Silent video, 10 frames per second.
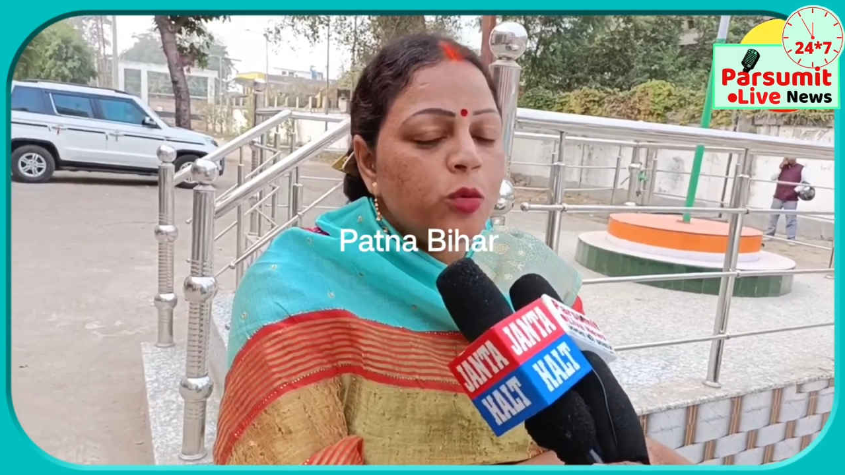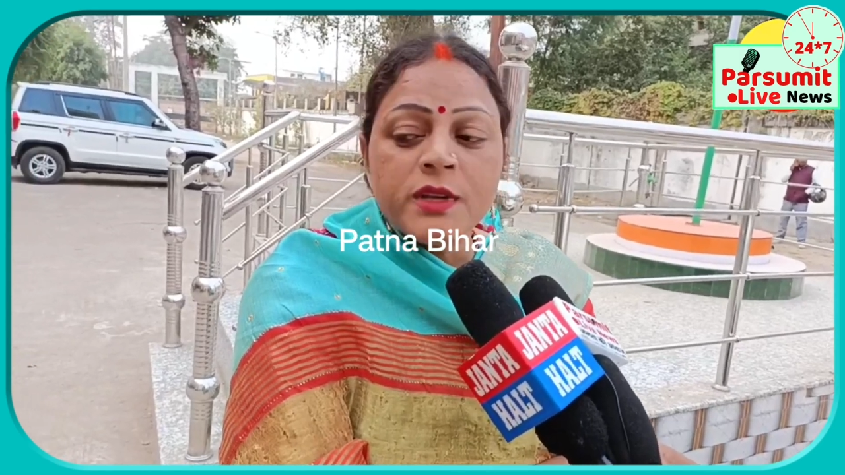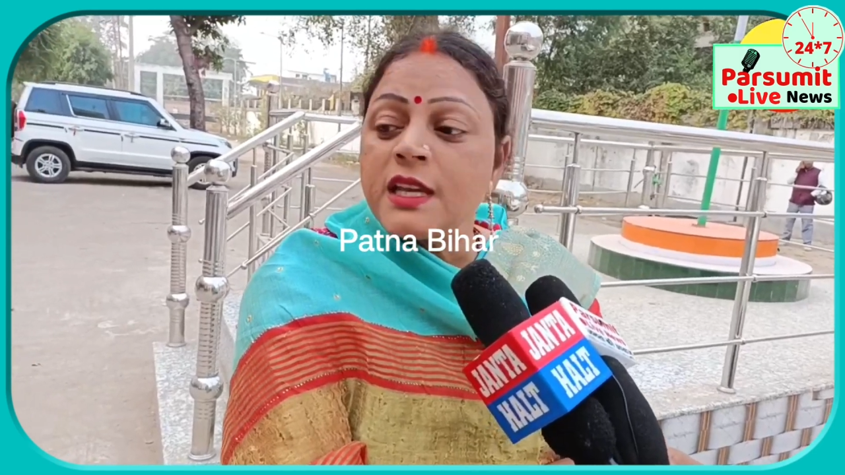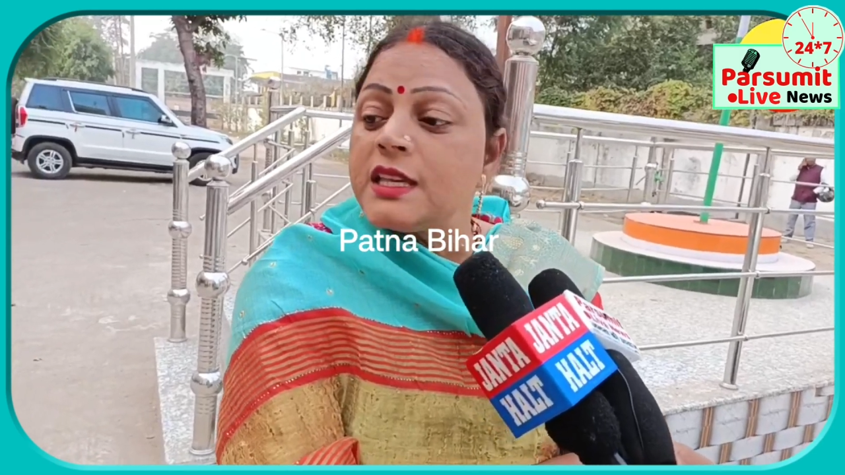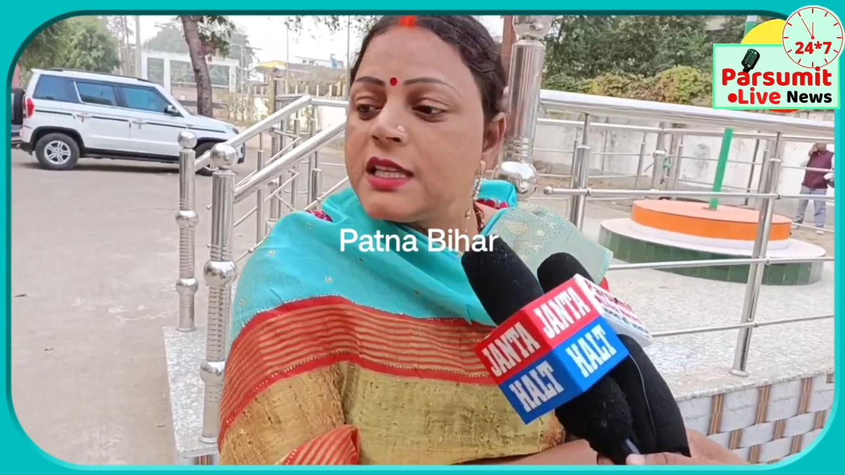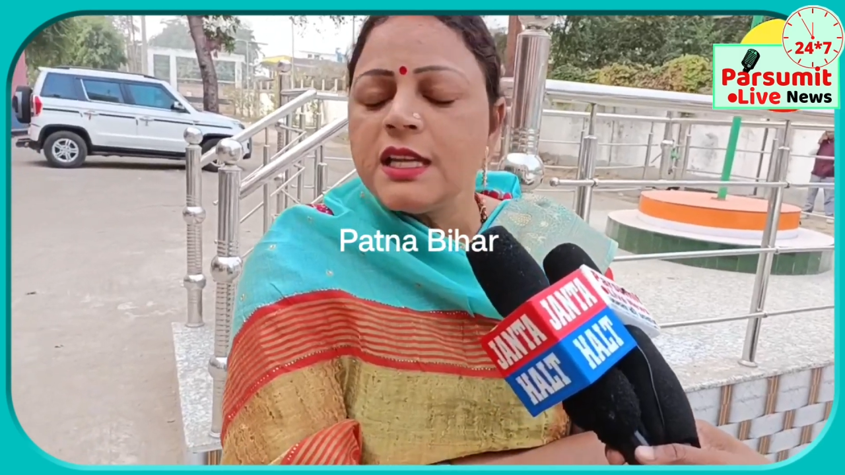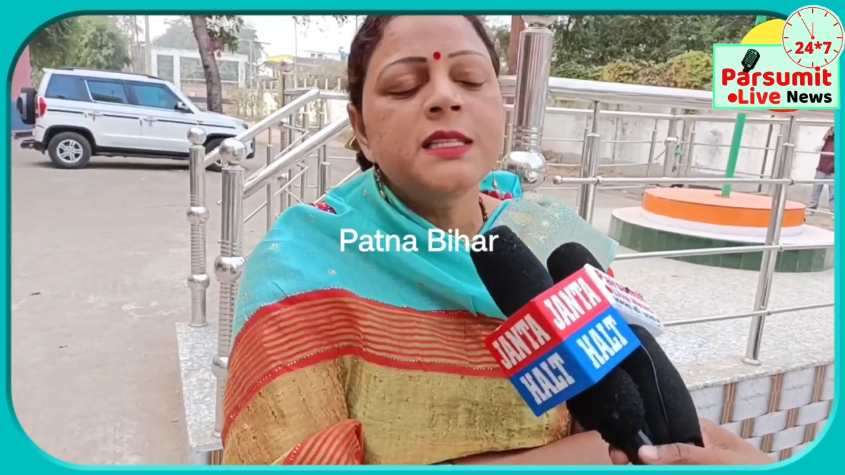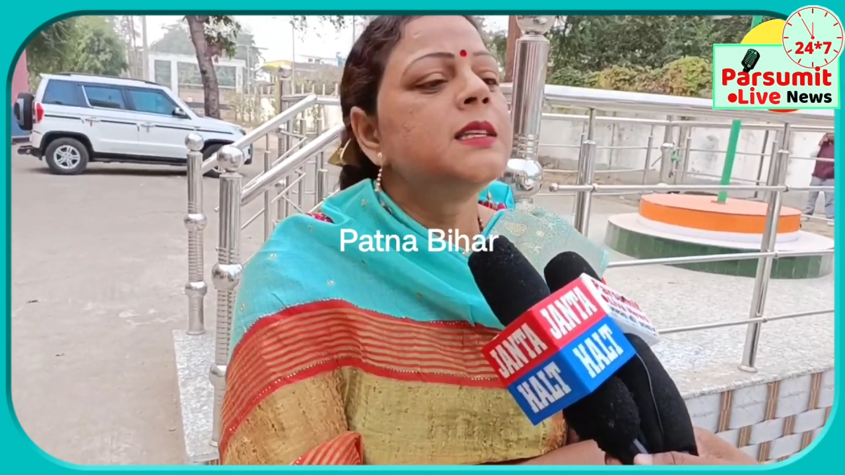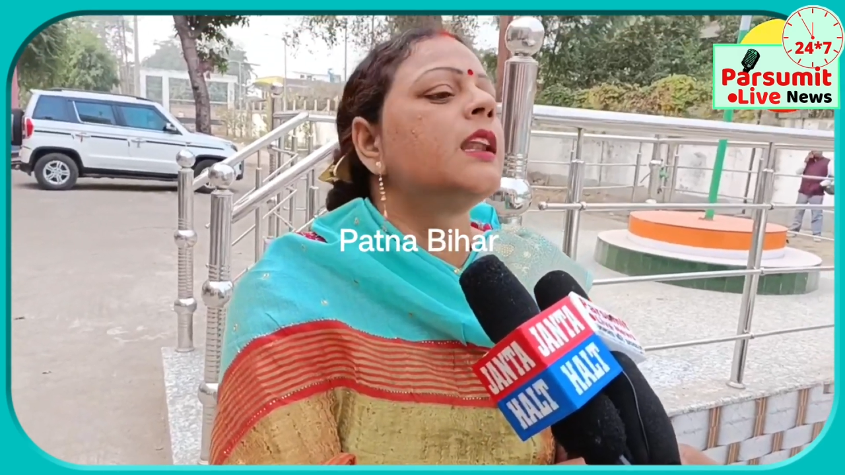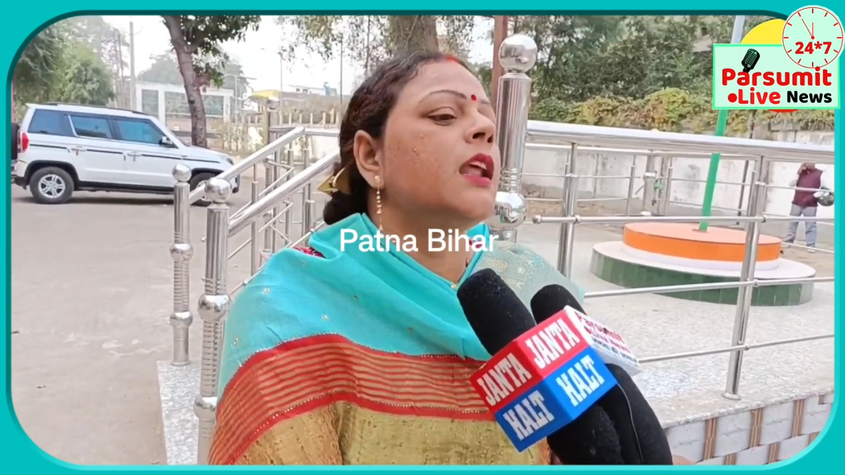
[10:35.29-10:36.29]
उनमें से किसी
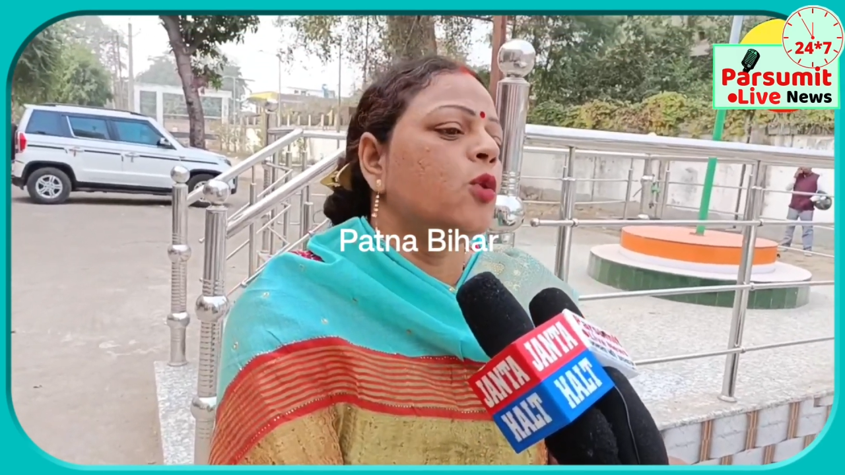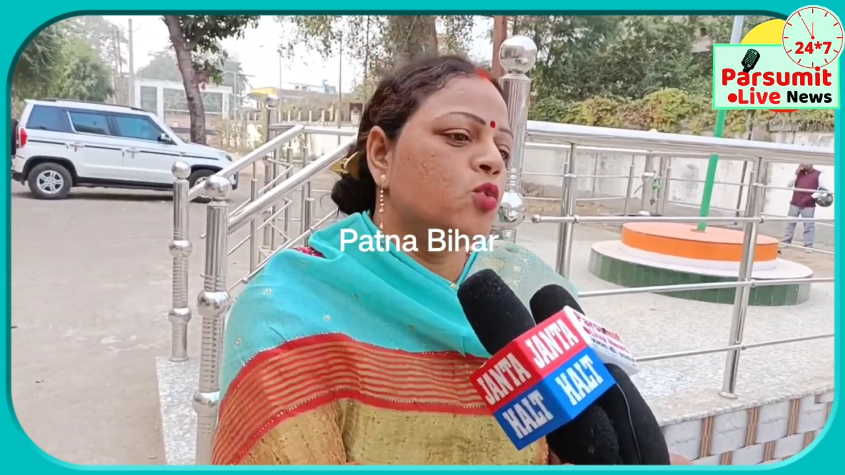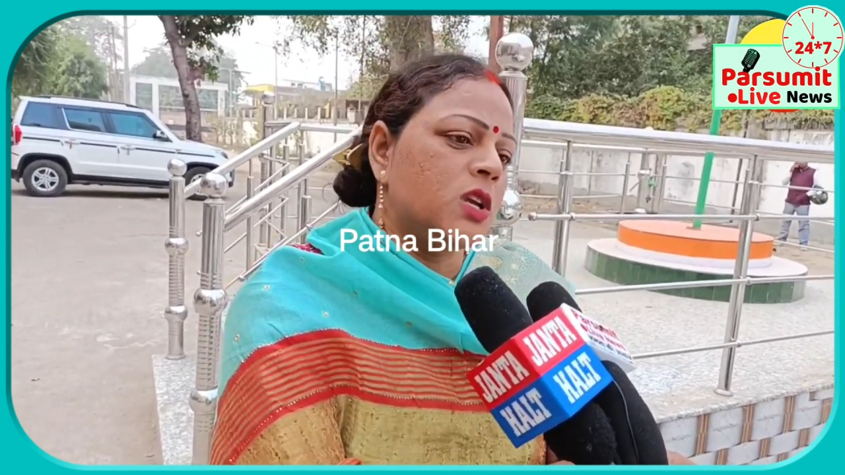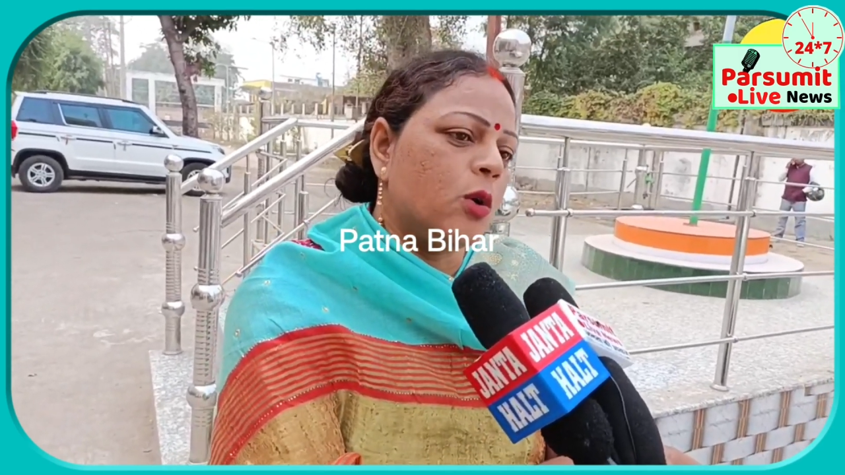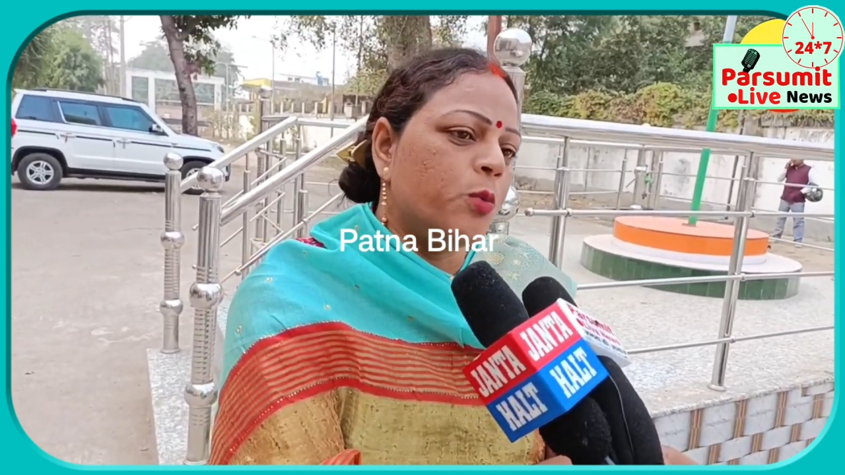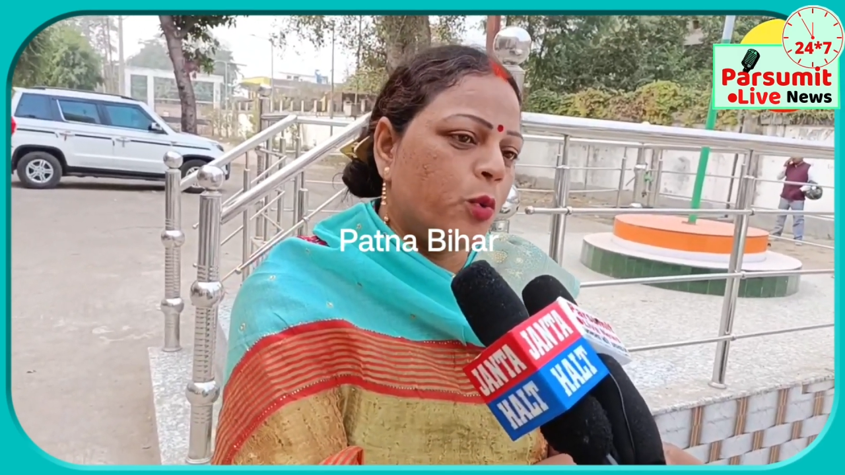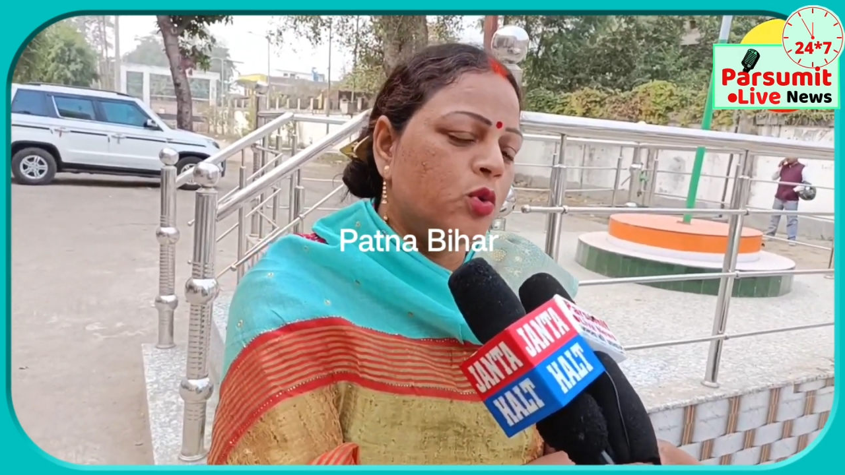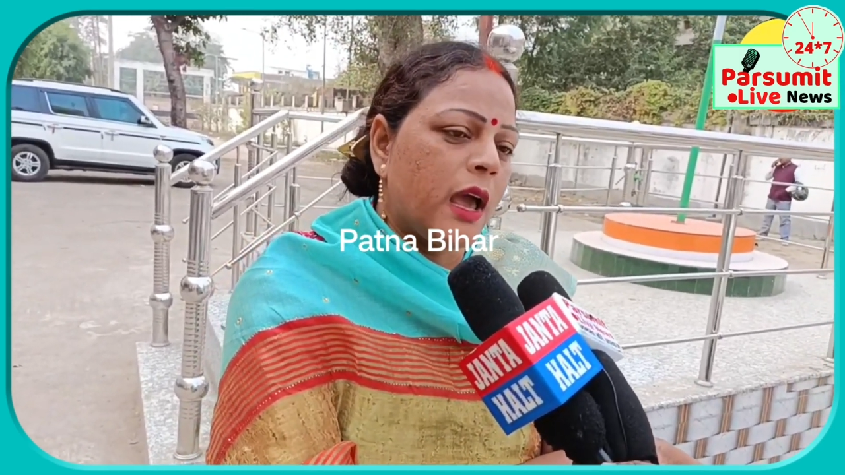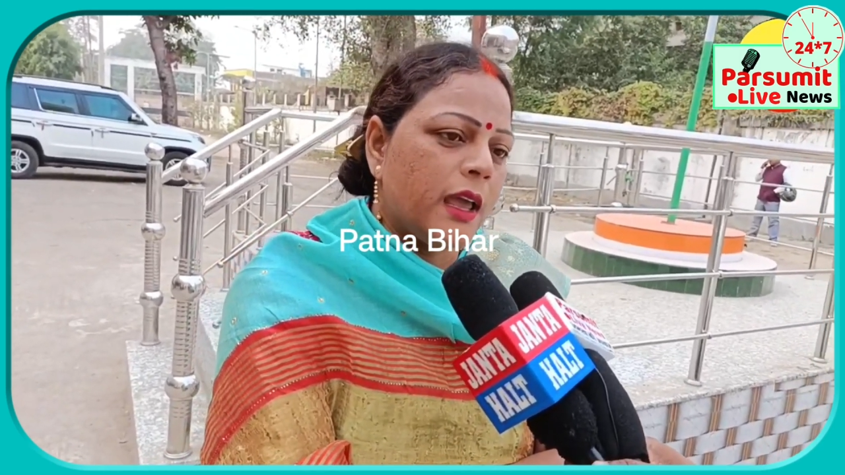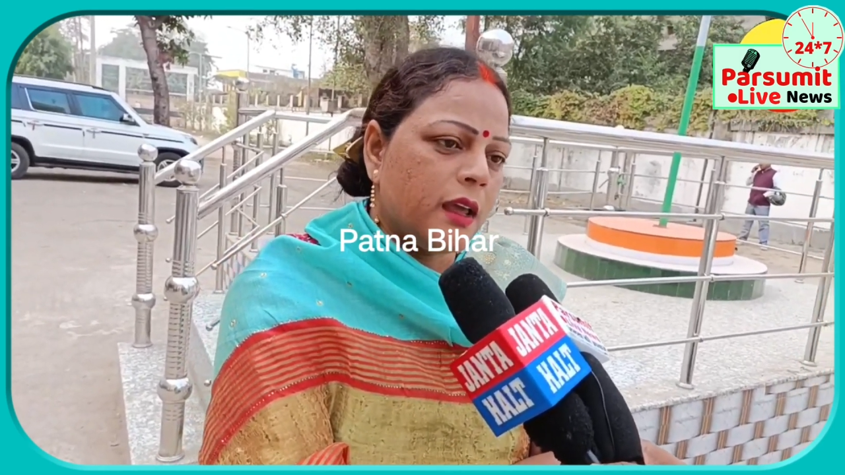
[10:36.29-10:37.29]
ने सिर नहीं उठा,
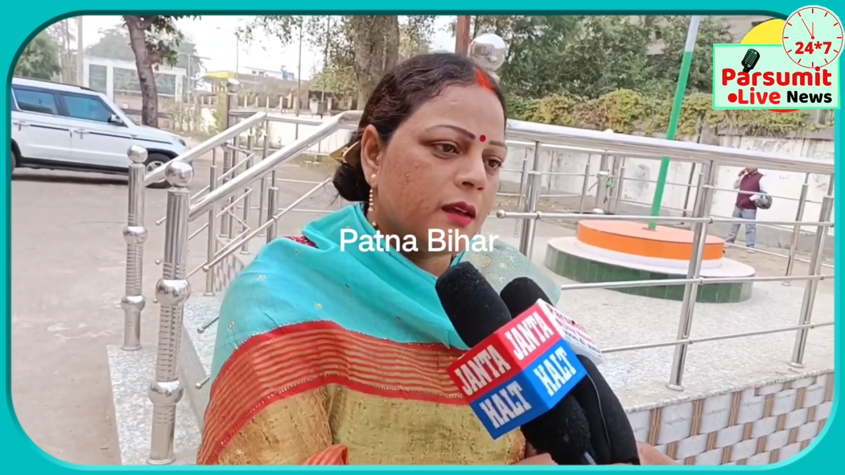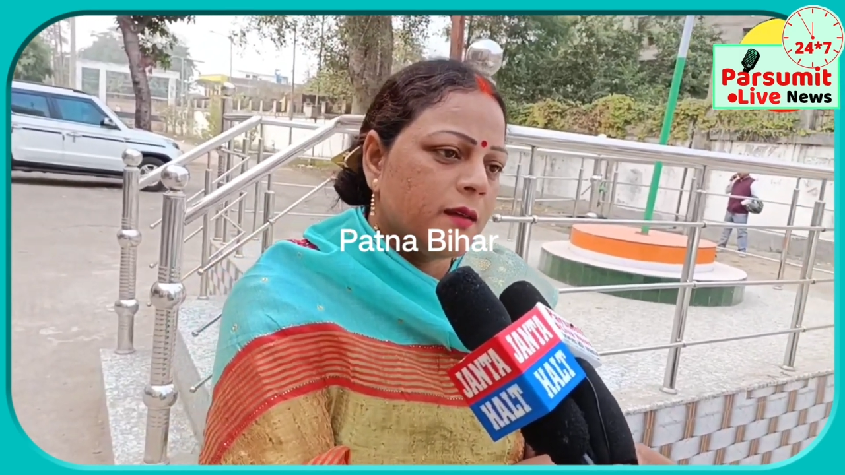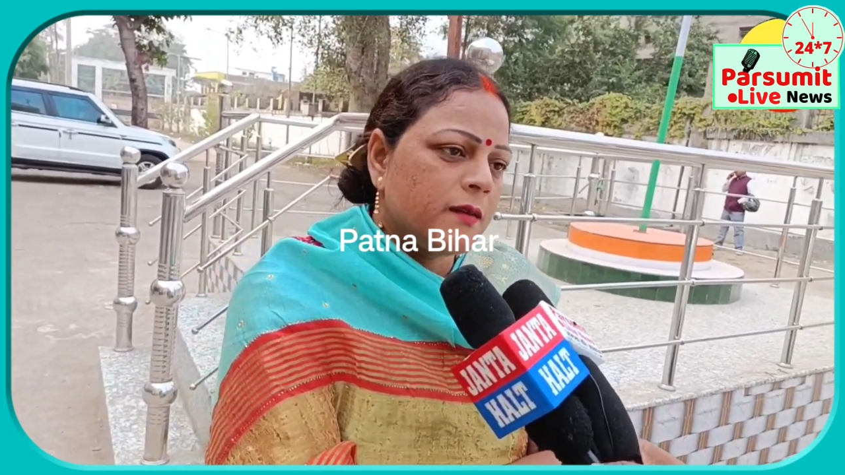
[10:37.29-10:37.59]
उठाया